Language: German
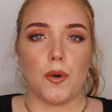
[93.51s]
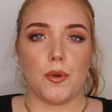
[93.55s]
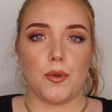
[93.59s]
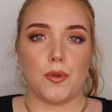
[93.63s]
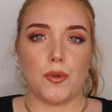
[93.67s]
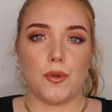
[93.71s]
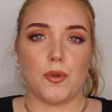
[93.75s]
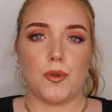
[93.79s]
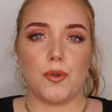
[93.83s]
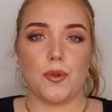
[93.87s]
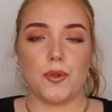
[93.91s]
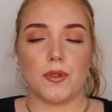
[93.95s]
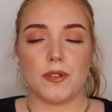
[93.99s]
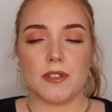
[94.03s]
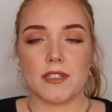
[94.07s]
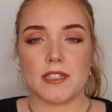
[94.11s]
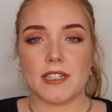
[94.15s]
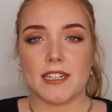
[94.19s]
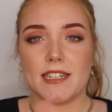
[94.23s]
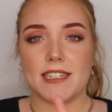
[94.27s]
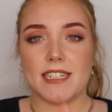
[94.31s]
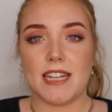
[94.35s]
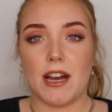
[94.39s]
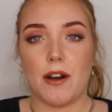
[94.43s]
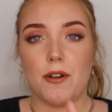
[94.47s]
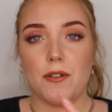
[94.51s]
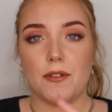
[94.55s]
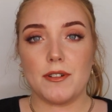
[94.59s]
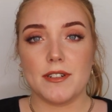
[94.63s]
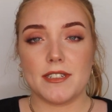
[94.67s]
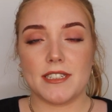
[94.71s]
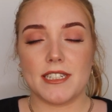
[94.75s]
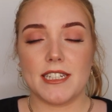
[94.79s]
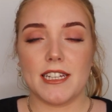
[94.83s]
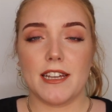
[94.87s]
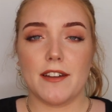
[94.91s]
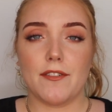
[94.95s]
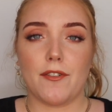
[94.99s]
Und genau
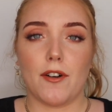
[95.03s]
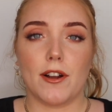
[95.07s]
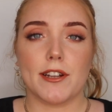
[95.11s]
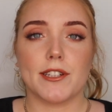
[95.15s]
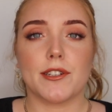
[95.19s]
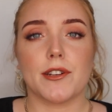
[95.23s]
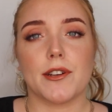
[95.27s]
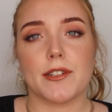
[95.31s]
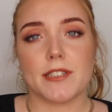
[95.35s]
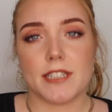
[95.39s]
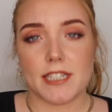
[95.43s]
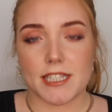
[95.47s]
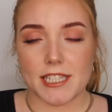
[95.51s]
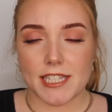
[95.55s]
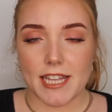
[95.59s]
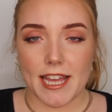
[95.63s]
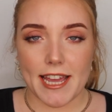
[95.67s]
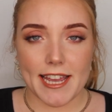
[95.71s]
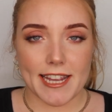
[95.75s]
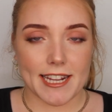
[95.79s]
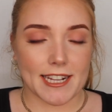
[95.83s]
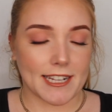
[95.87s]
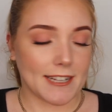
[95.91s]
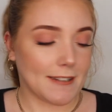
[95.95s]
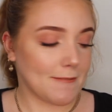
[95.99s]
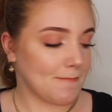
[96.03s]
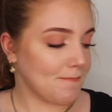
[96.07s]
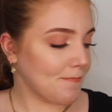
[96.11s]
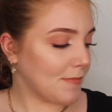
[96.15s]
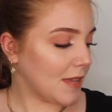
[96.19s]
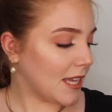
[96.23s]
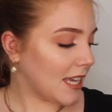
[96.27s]
die wollte ich euch heute zeigen.